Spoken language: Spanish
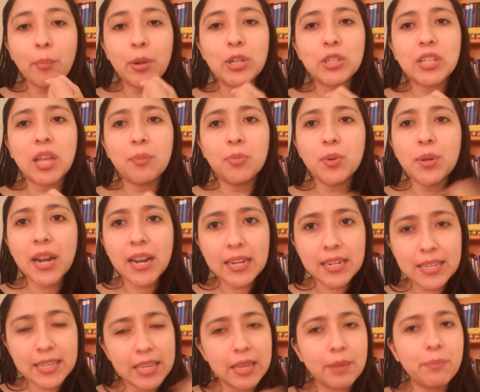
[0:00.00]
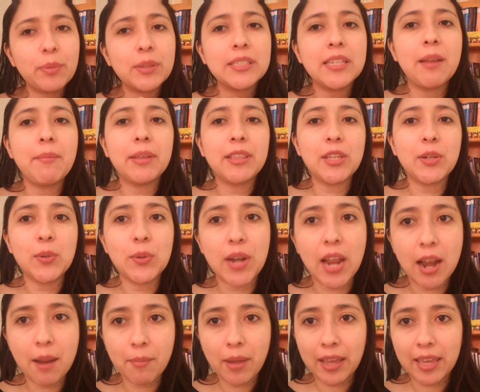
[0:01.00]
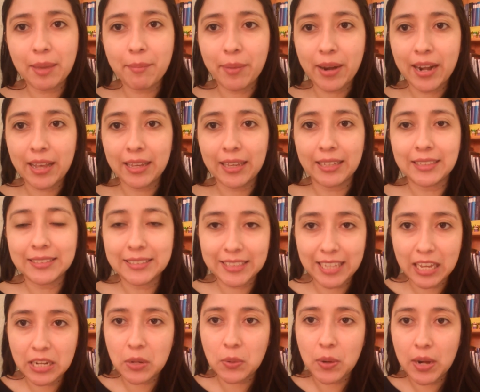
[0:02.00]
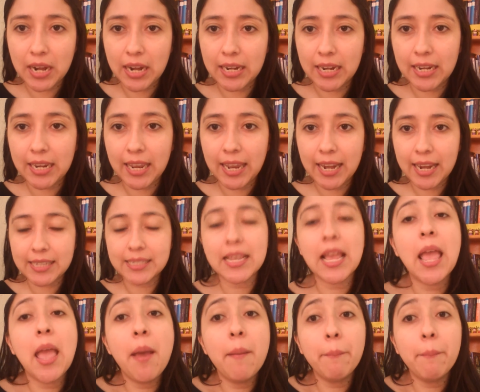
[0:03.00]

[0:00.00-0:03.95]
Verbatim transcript: pues los capturan y pues le meten un alma ahí para que sean igual alienígenas.